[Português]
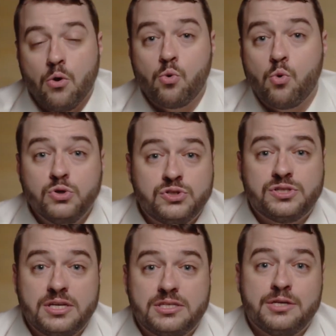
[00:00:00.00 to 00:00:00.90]
O curso
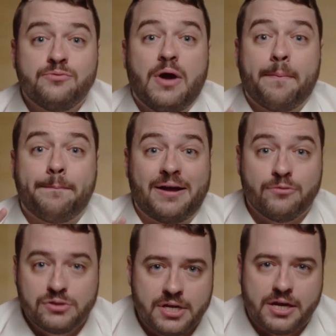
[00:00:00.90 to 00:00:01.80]
extensivo é para
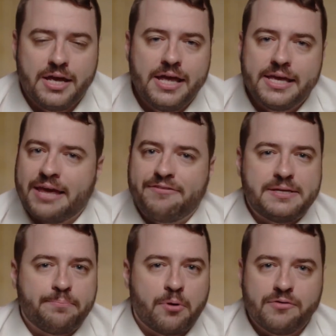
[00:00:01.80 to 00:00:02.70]
você que quer
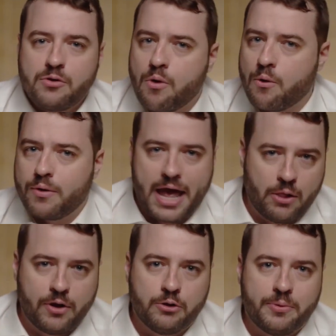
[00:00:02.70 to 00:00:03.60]
fazer prova em qualquer
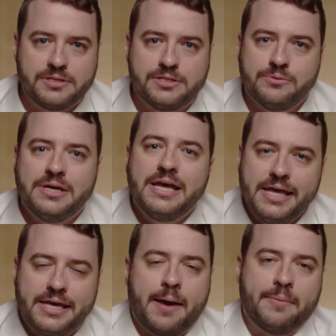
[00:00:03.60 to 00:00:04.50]
lugar do Brasil
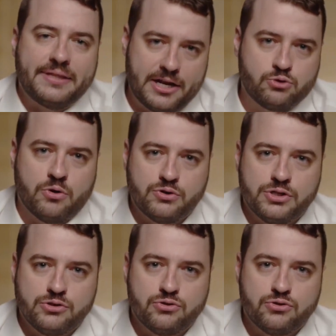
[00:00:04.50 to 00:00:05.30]
e quer manter a sua rotina de